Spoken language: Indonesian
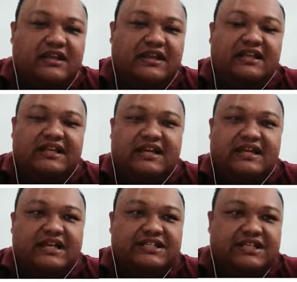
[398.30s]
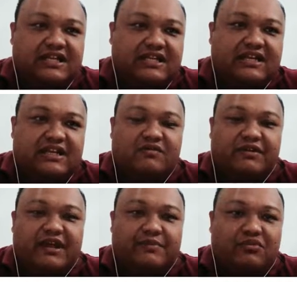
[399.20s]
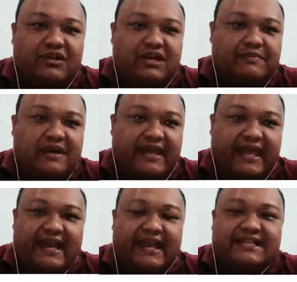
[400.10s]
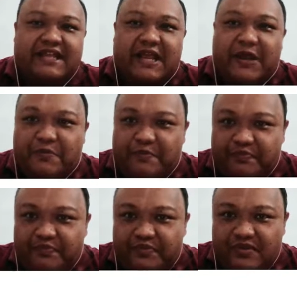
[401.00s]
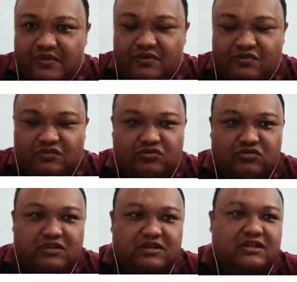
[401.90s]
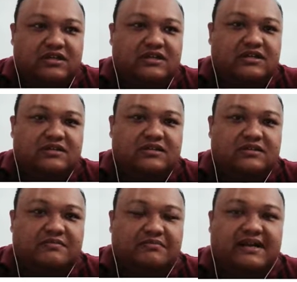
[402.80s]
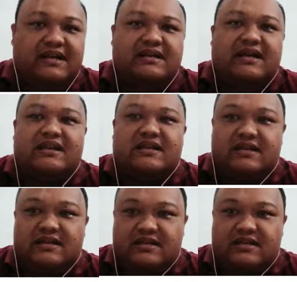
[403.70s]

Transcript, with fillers: ini yang tidak diajarkan di kuliah mungkin dipakai LSM untuk menekan